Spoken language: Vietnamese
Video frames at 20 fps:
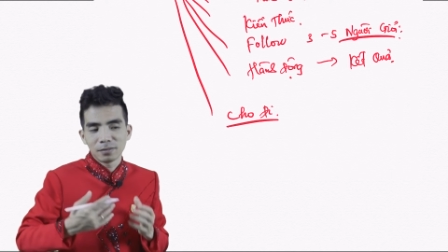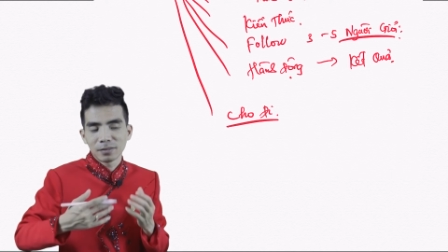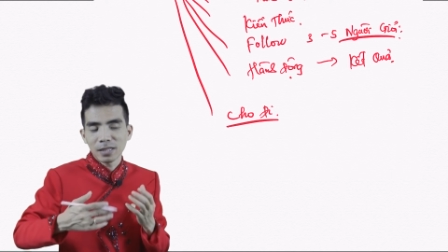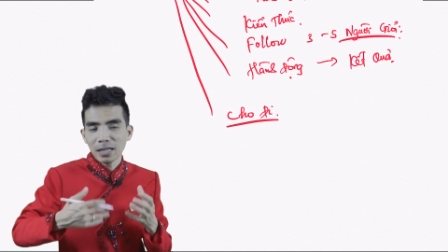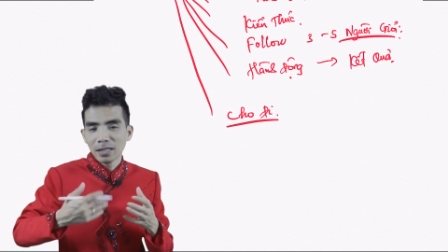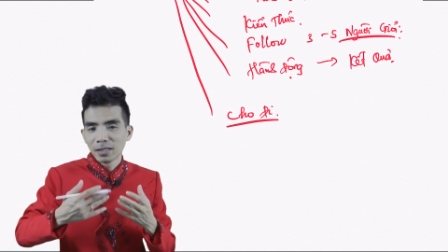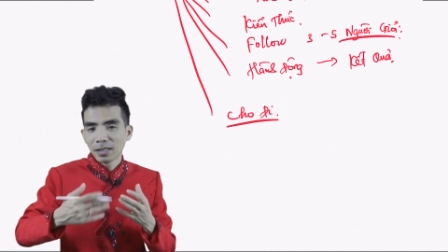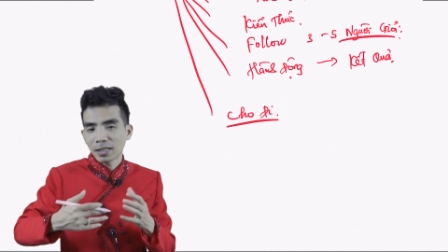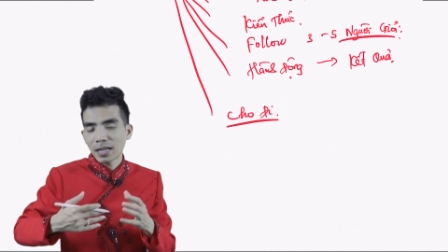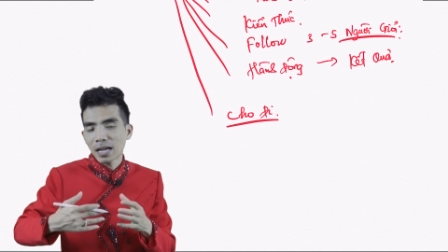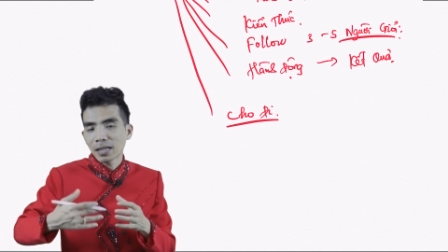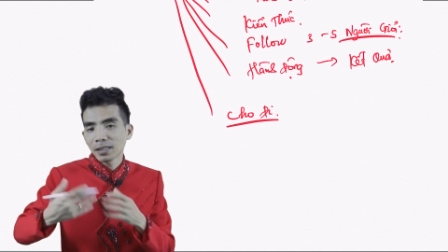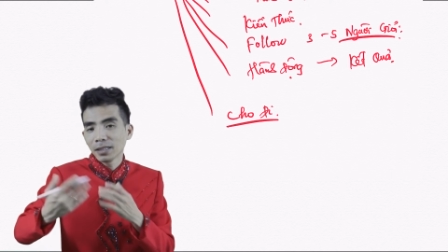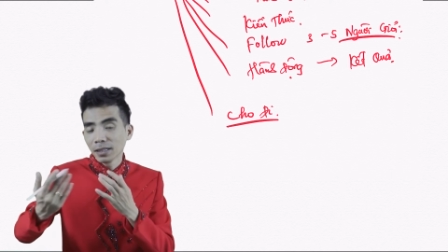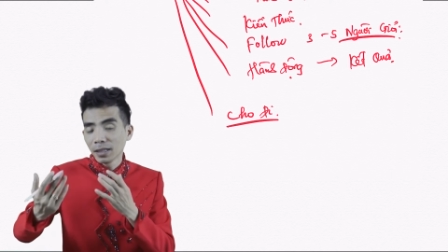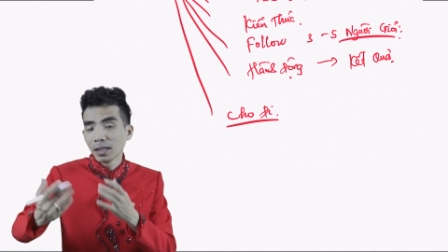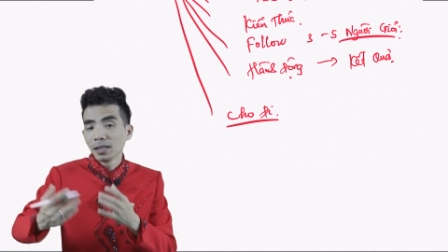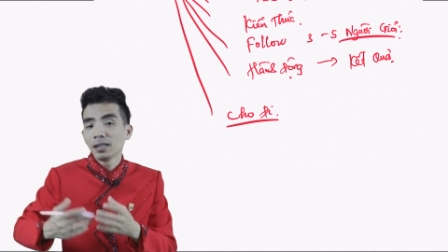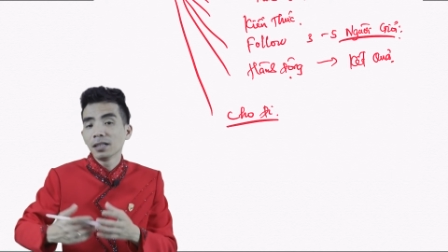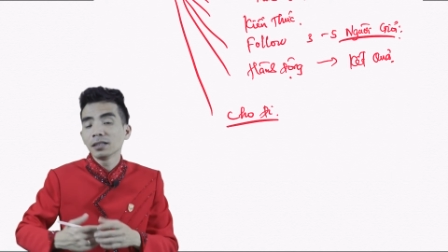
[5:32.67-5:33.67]
dạy người khác
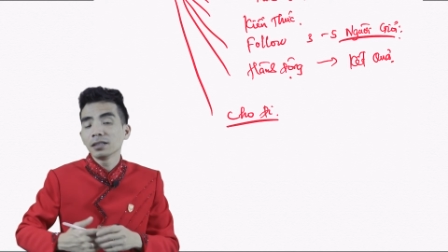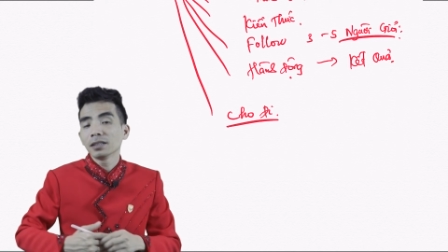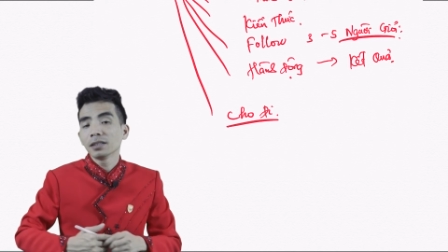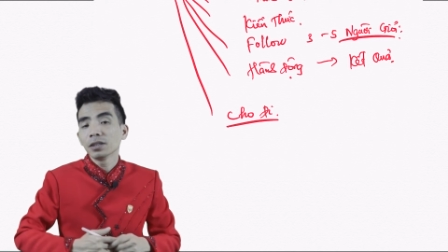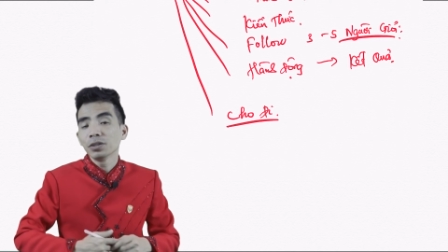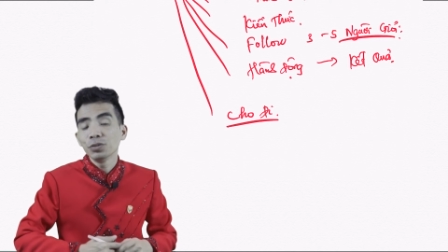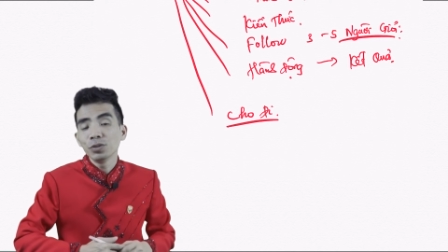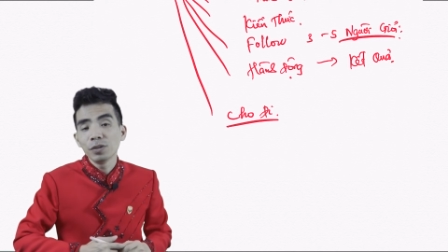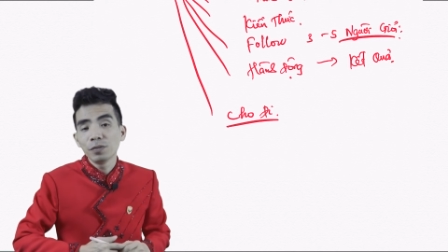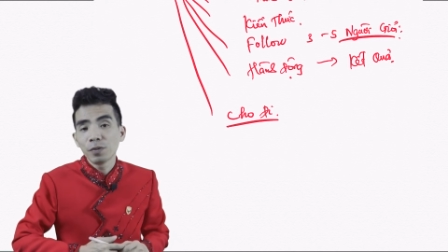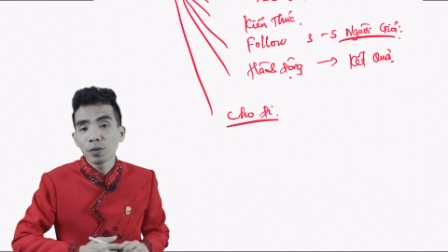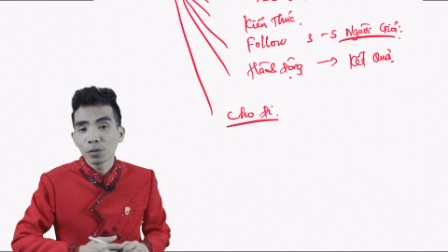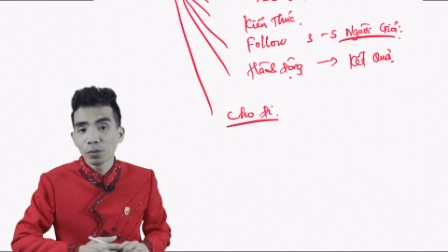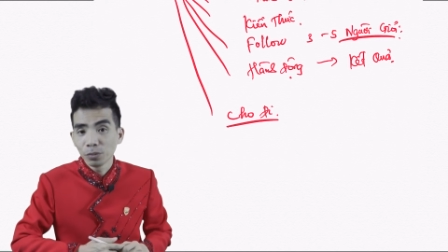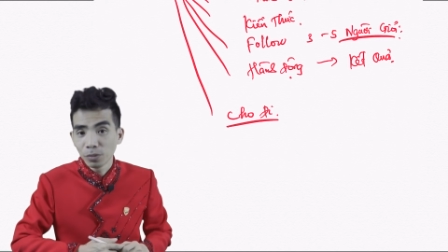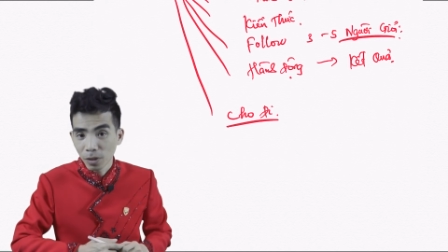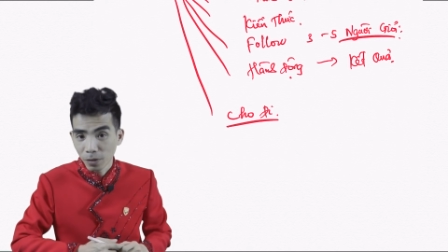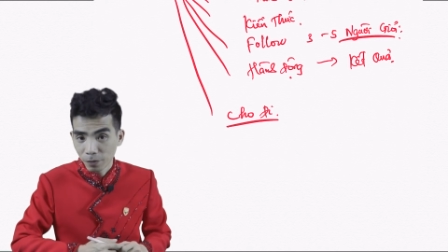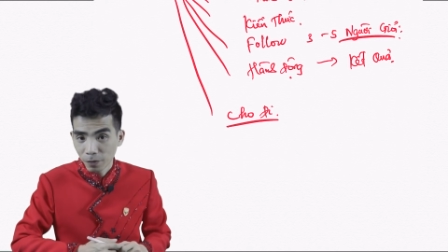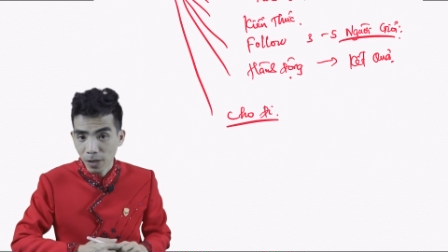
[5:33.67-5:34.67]
những kiến thức những tư duy vô
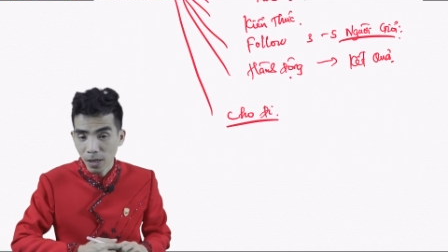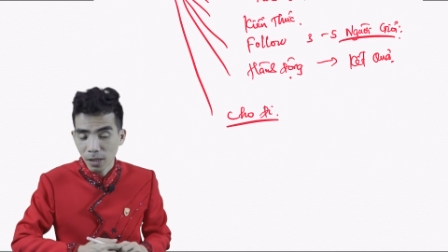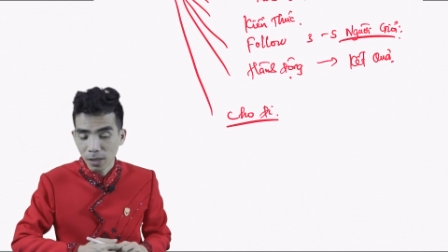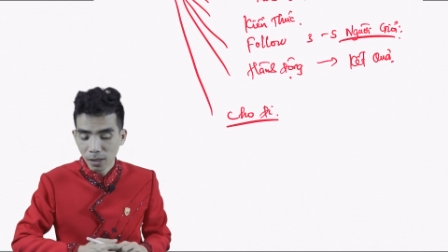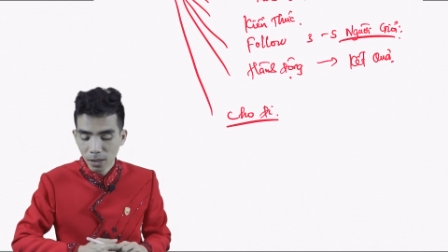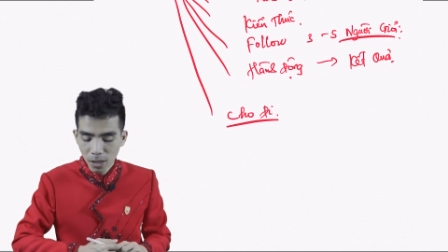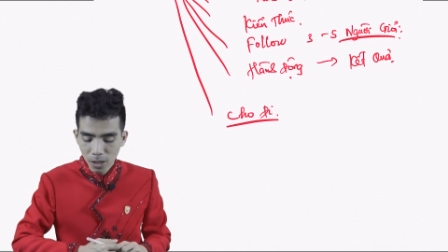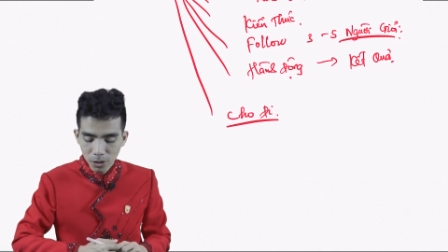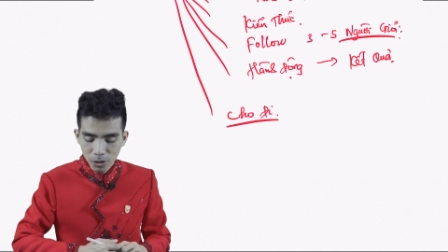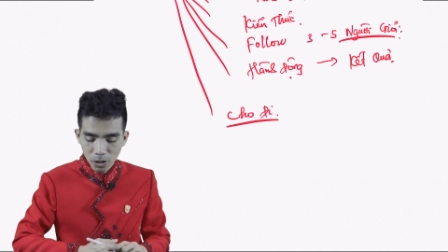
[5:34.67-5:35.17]
cùng tuyệt vời